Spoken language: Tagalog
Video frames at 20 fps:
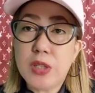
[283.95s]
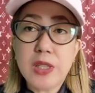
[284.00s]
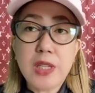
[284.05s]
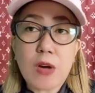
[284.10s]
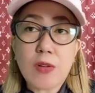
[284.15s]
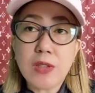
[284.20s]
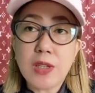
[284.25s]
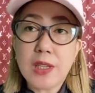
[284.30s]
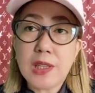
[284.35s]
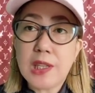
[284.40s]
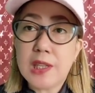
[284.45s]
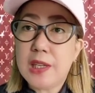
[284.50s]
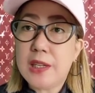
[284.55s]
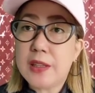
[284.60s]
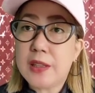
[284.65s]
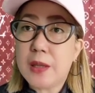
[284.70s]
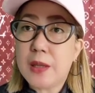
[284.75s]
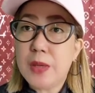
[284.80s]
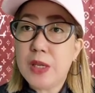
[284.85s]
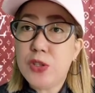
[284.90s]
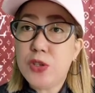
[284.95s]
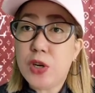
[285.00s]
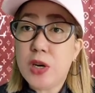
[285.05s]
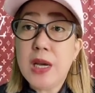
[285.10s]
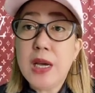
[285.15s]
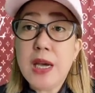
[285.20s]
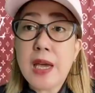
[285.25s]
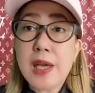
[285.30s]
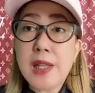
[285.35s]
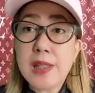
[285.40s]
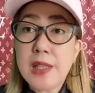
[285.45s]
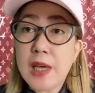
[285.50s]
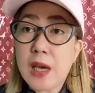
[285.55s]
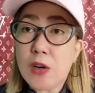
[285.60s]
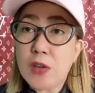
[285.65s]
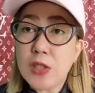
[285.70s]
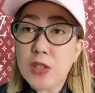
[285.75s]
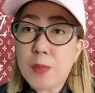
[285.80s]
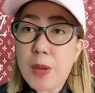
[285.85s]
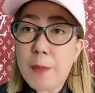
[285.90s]
Hindi ako nagdidelete ng video, hindi
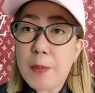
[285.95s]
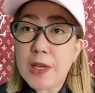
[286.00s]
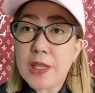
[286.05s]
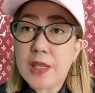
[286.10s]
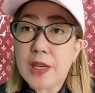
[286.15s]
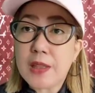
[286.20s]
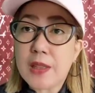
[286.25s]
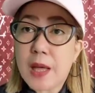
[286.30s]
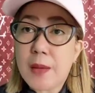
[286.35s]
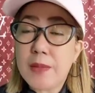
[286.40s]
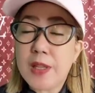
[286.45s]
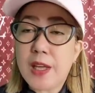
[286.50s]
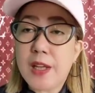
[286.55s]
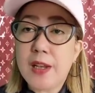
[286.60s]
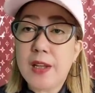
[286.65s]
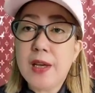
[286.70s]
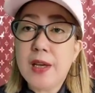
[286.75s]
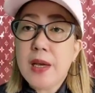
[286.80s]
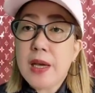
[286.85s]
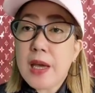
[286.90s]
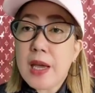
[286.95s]
ako nagpapalit ng thumbnail.